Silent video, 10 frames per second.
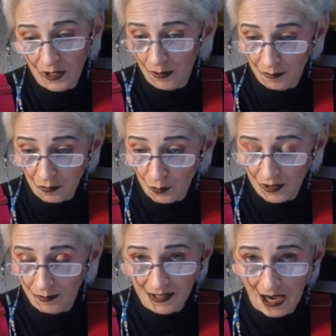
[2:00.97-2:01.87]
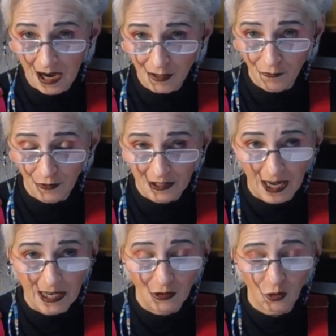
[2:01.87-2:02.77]
dann über den Tag
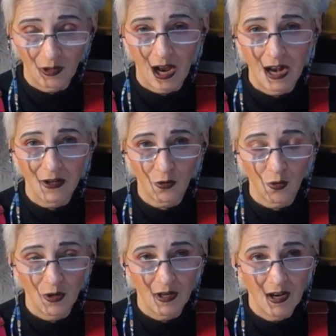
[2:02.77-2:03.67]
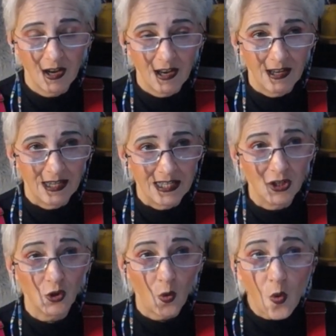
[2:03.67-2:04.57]
verteilt schon der Alkohol
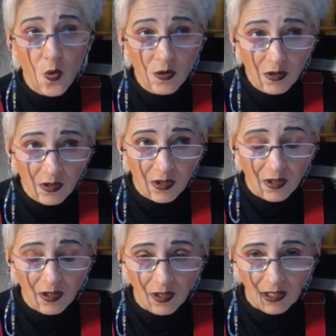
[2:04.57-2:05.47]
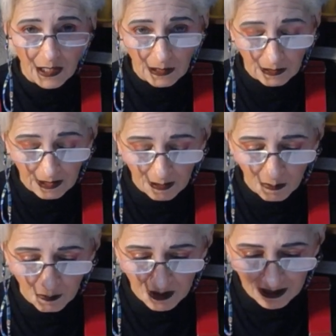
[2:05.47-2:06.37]
ist und ich
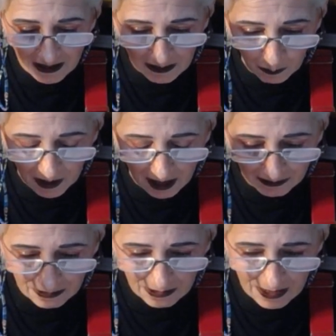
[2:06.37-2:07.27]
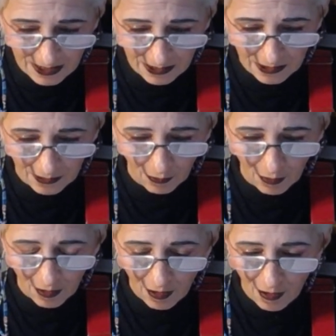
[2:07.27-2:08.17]
nehme mir das Blatt nicht,
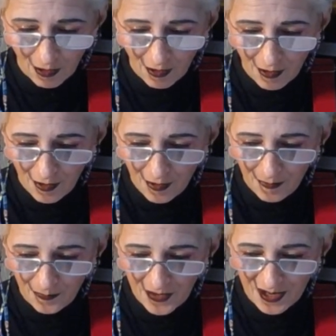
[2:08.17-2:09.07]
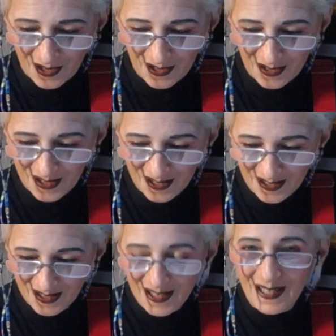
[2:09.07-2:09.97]
äh,
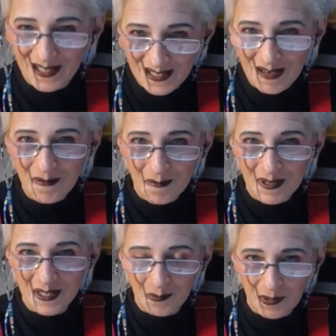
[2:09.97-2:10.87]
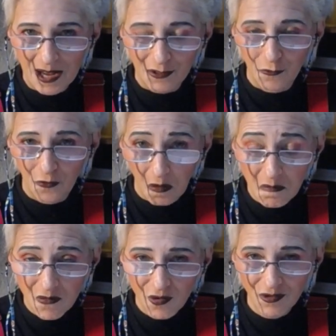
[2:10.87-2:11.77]
ich nehme mir das Blatt
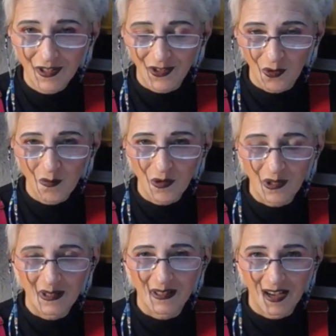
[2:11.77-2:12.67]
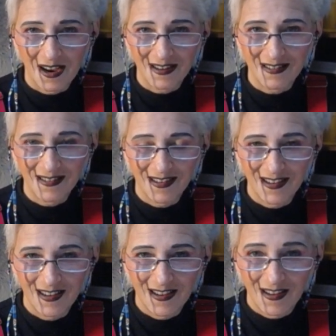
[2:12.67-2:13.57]
vom Mund, so muss ich sagen,
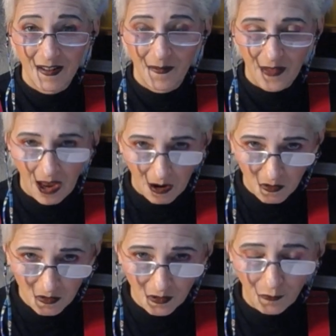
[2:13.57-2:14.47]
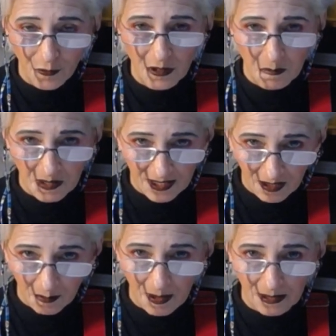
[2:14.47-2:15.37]
auch von den
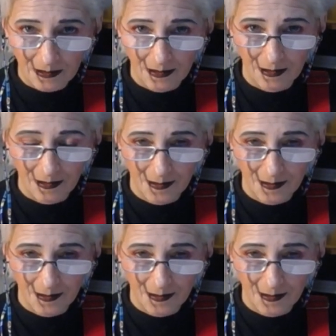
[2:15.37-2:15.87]
Medikamenten.